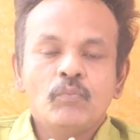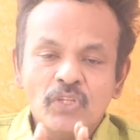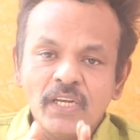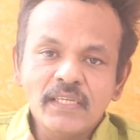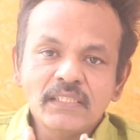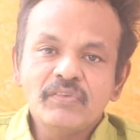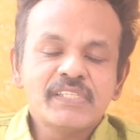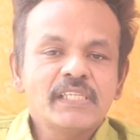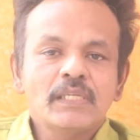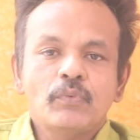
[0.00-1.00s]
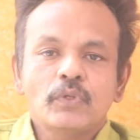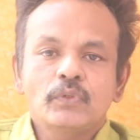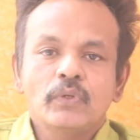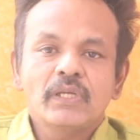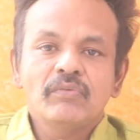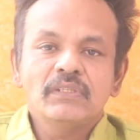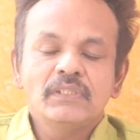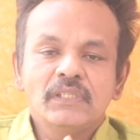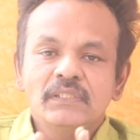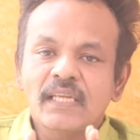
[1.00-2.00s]
முதல்ல இந்த விஷயத்தை பொறுத்த வரைக்கும்
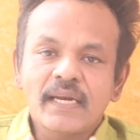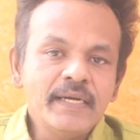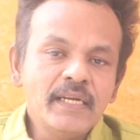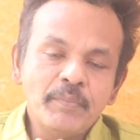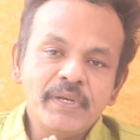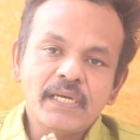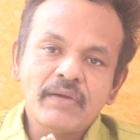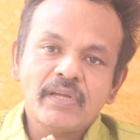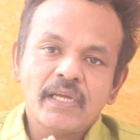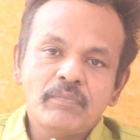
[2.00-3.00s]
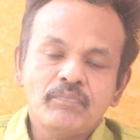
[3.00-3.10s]
வந்து இந்த ரெய்டு அப்படின்னாவே